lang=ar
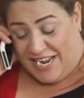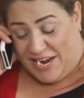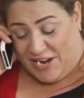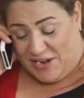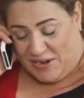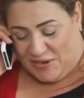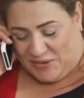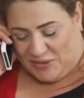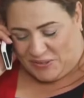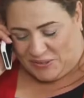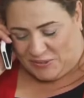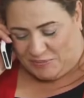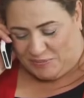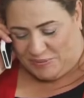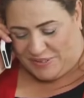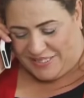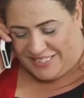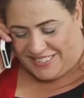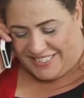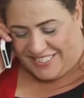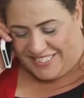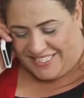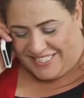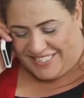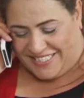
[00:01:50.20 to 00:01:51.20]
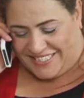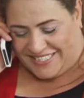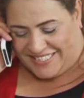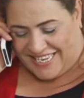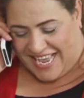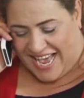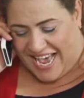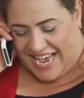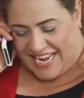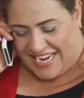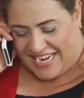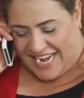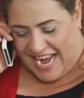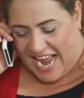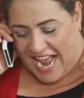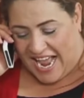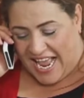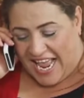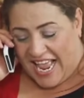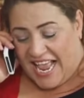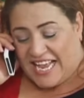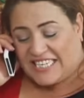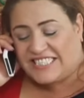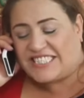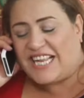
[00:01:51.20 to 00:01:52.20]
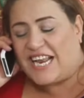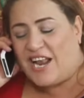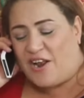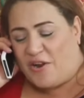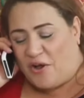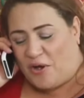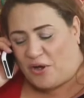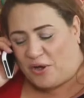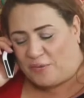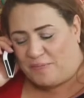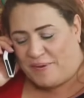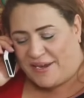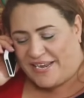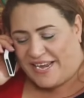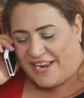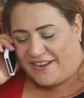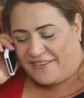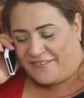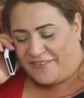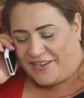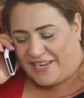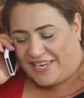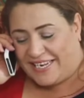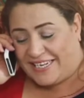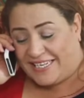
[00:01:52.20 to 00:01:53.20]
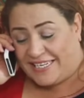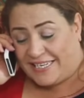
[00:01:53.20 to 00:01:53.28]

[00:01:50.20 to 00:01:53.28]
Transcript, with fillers: لخطبة آه، سارة إن شاء الله العقبة نوال